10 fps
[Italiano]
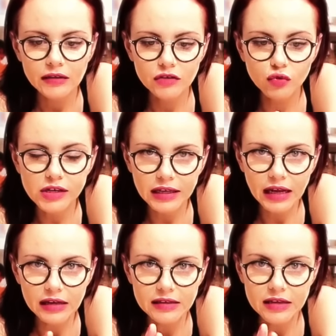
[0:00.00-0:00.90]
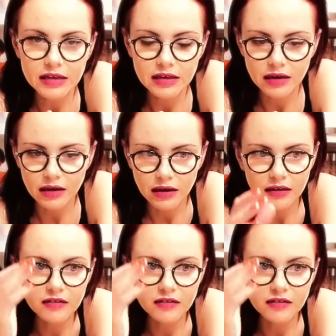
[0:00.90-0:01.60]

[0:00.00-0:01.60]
sul canale di eh,